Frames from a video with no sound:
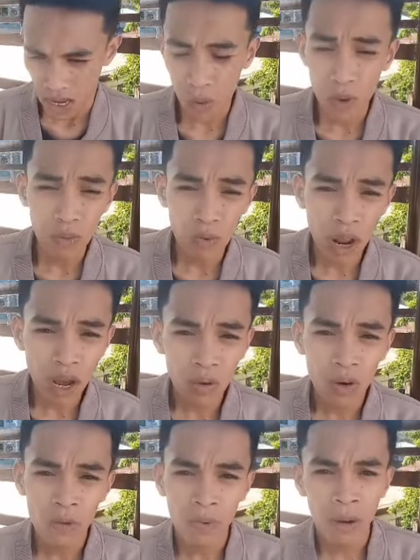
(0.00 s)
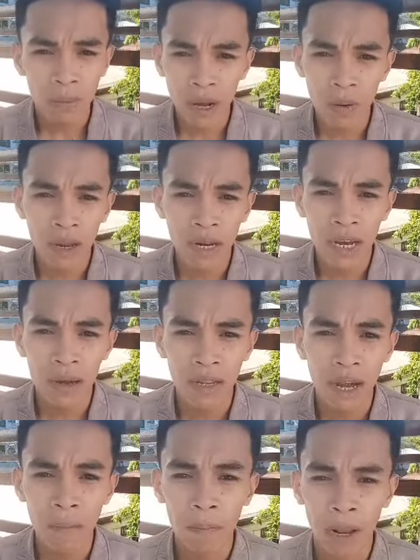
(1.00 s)
gawin mo lang kung ano pinapagawa ng,
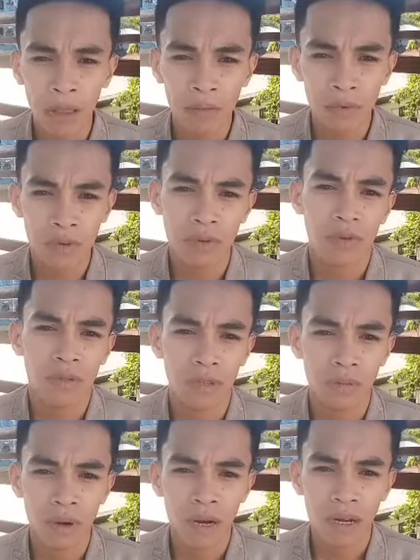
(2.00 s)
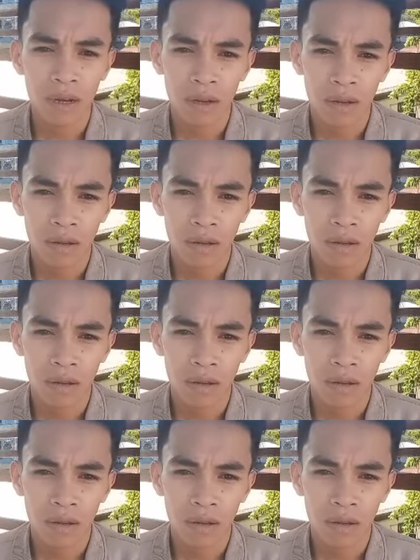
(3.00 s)
ng upline mo. 'Di ba?